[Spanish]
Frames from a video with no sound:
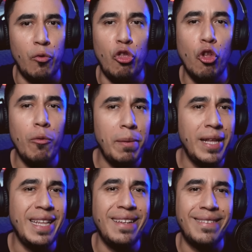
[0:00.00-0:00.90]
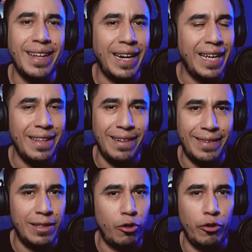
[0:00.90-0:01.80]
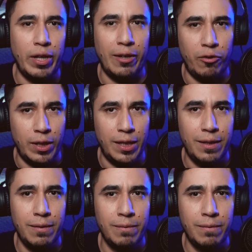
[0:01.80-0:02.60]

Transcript: No viven ni cerca del centro de la ciudad.